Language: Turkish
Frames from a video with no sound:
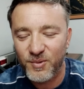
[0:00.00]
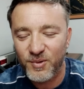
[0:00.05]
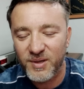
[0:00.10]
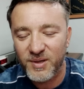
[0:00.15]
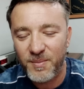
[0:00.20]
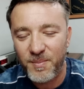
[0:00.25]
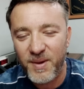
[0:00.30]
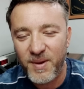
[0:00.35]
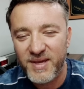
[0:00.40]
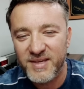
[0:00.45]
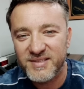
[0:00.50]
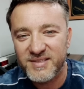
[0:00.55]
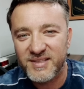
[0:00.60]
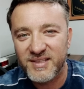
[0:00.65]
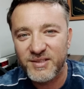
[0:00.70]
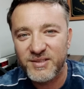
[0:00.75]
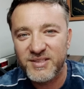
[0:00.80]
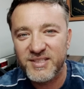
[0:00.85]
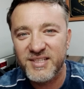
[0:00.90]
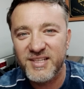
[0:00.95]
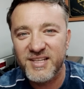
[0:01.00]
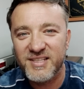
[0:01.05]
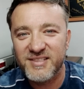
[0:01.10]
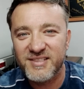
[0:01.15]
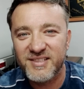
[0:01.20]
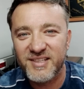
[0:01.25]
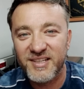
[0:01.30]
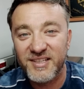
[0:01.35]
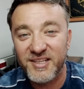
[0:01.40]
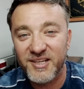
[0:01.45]
Böyle bezle sile
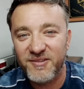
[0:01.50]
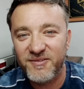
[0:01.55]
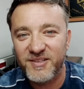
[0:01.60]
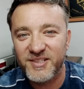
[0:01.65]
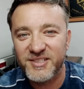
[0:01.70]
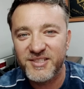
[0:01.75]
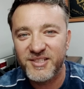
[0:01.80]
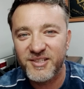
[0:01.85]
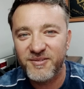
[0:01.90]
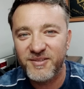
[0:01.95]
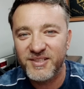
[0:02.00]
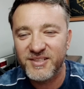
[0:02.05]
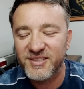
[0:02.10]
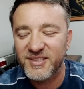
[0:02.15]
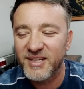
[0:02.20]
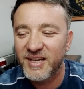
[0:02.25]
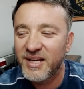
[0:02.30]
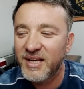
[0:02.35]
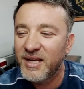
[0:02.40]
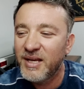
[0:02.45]
sile yavaş yavaş